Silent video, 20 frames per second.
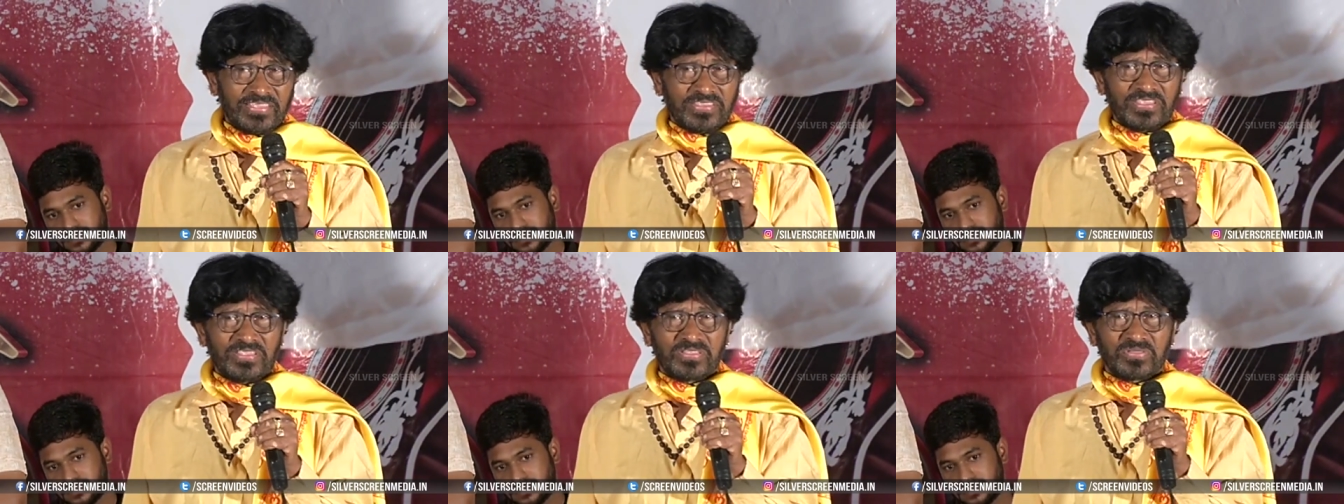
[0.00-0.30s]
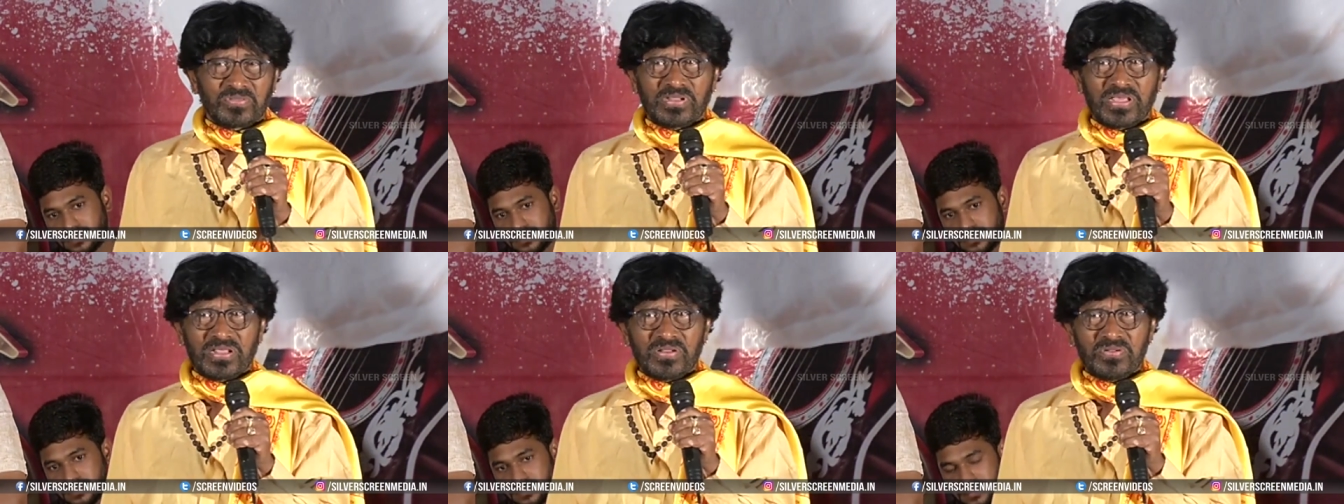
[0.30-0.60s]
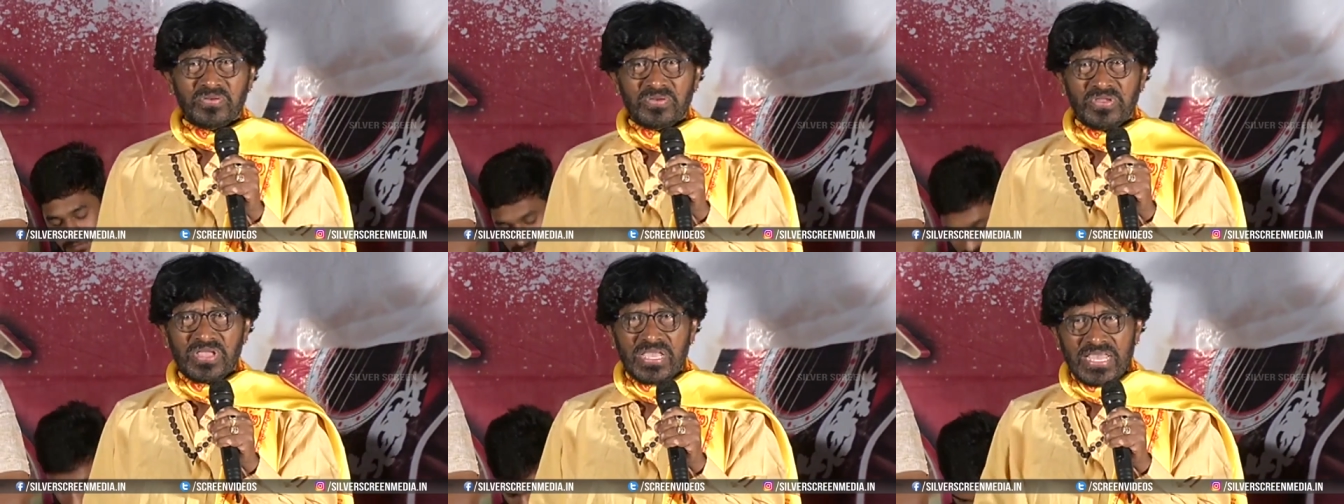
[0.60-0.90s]

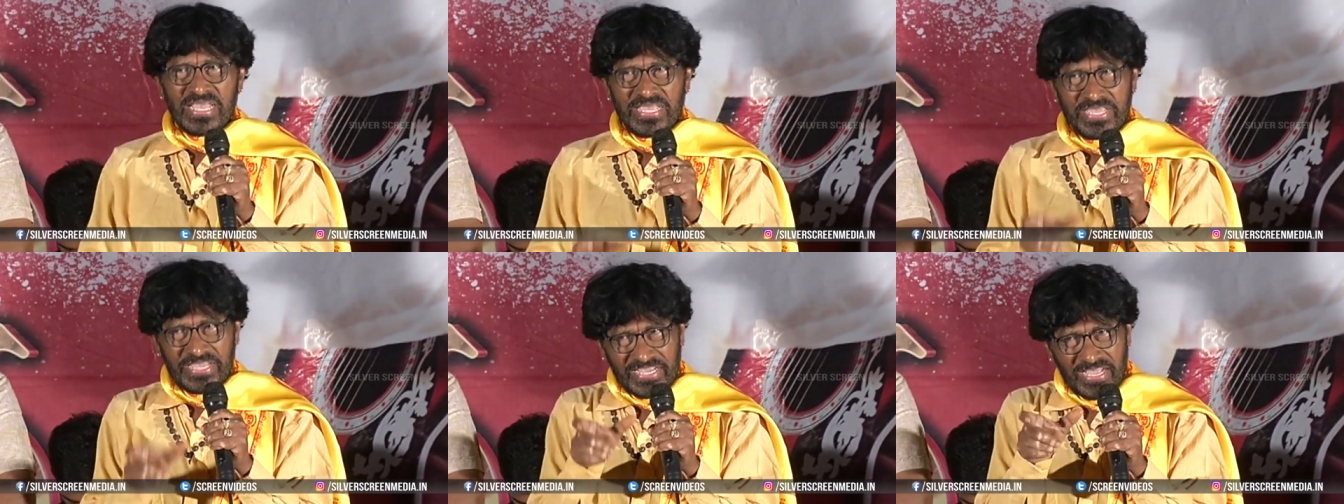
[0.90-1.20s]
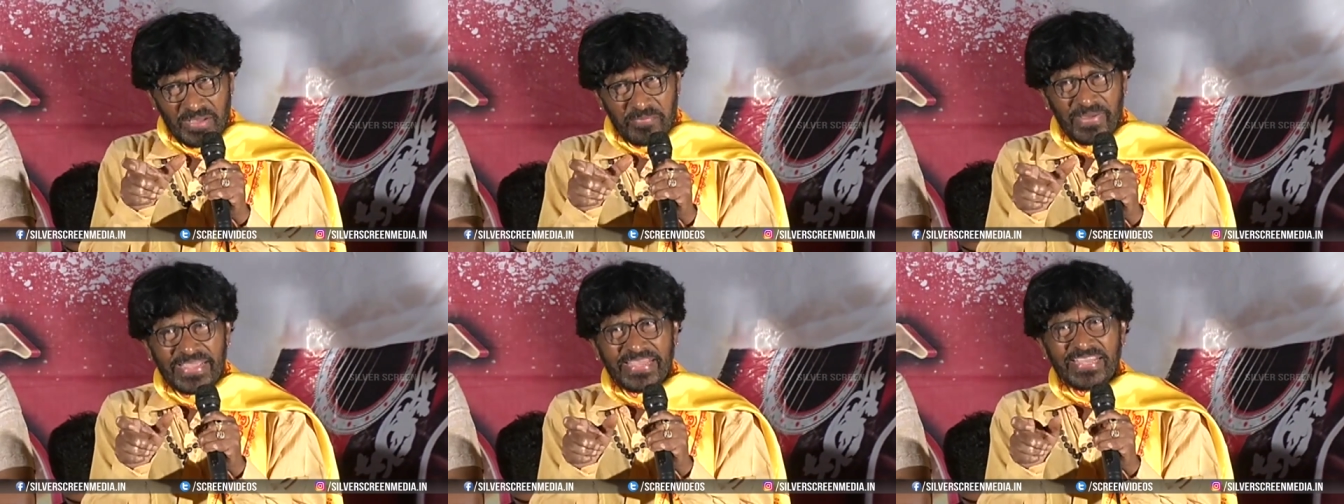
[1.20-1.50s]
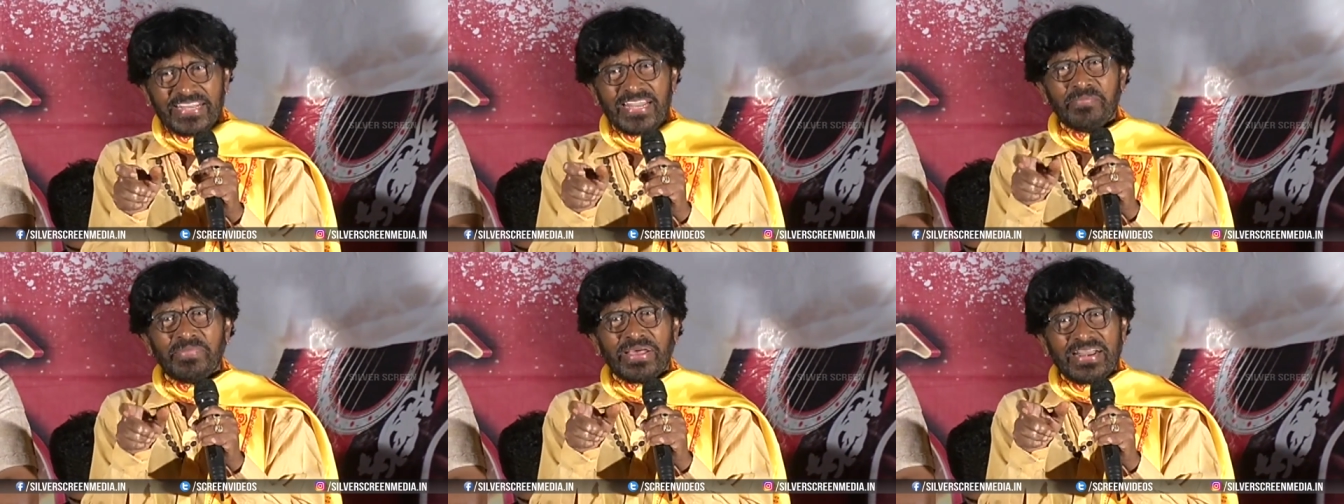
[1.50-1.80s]
తీసేస్తున్నారు ఇక
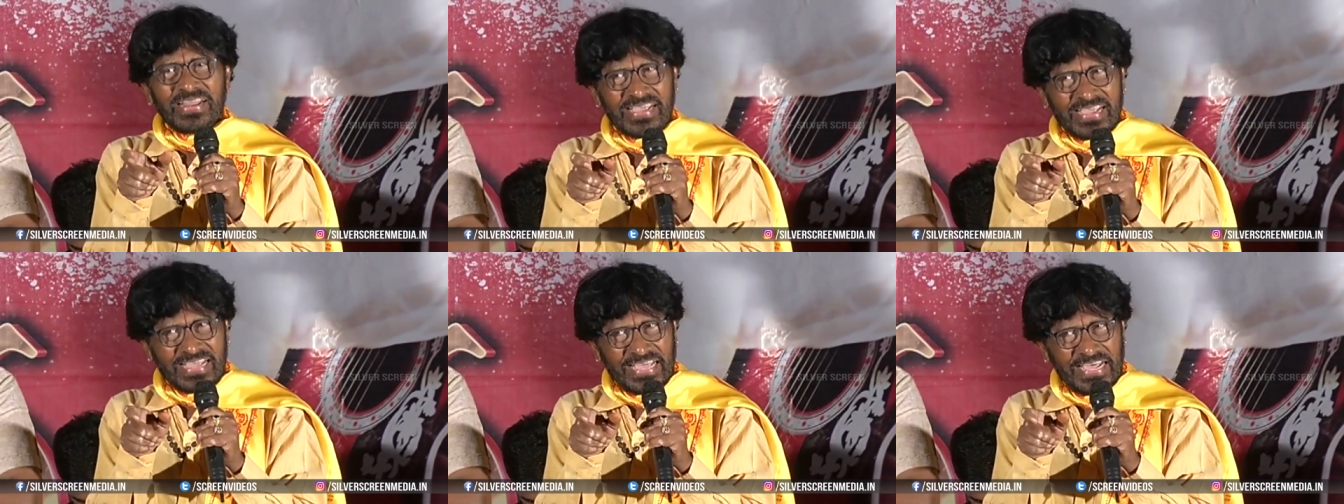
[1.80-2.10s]
మైన మనం